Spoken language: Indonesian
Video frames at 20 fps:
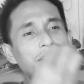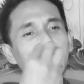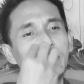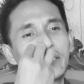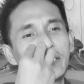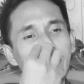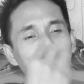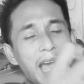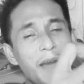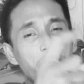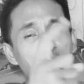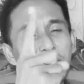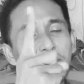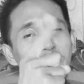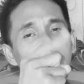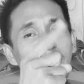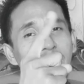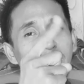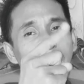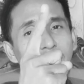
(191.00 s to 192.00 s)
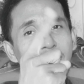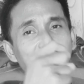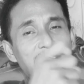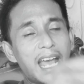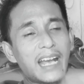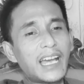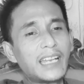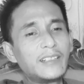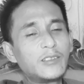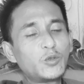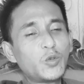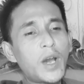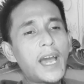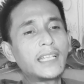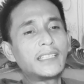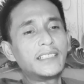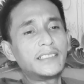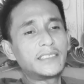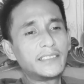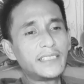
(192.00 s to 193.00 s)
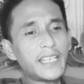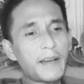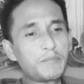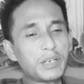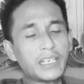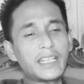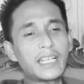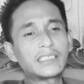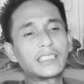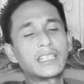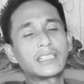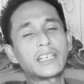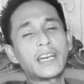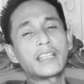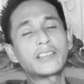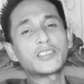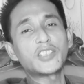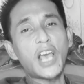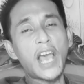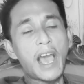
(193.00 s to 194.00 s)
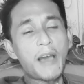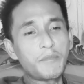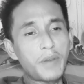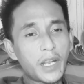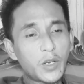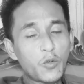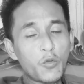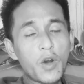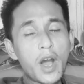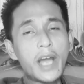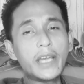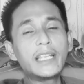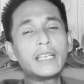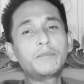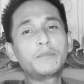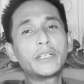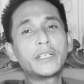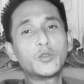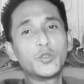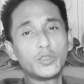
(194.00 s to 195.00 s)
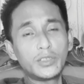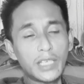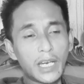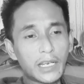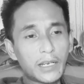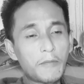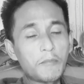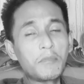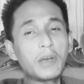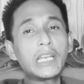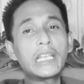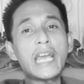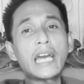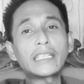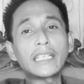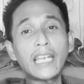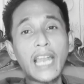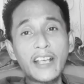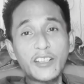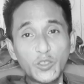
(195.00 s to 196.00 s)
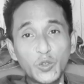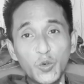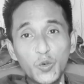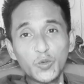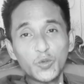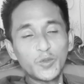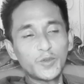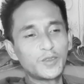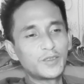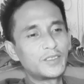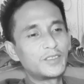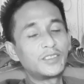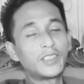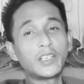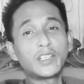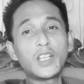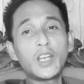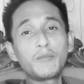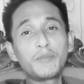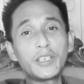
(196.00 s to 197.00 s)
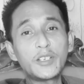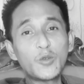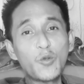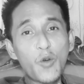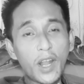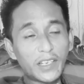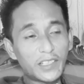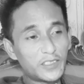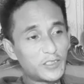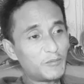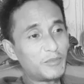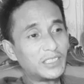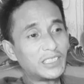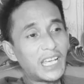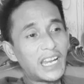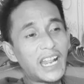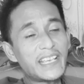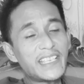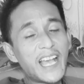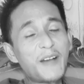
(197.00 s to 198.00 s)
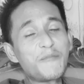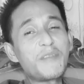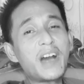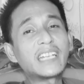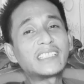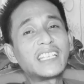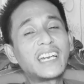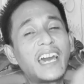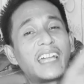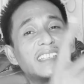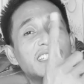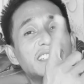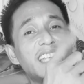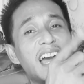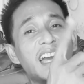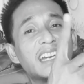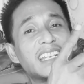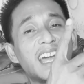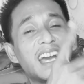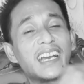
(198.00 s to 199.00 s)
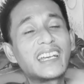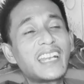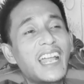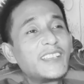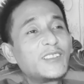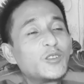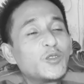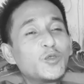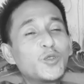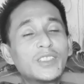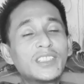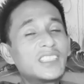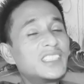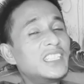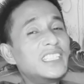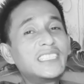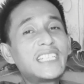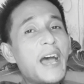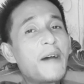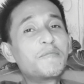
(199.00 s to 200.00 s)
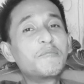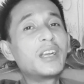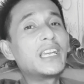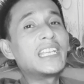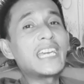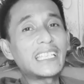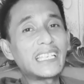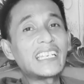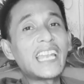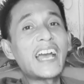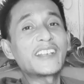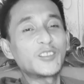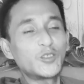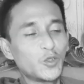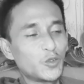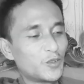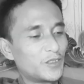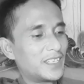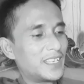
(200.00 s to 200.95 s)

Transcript: Nabi menggerak-gerakkan itu hadisnya berdasarkan sahabat Wa'il bin Hujar melihat langsung. Jadi lebih kuat. Sementara yang mengatakan tidak gerak-gerak itu tidak melihat langsung.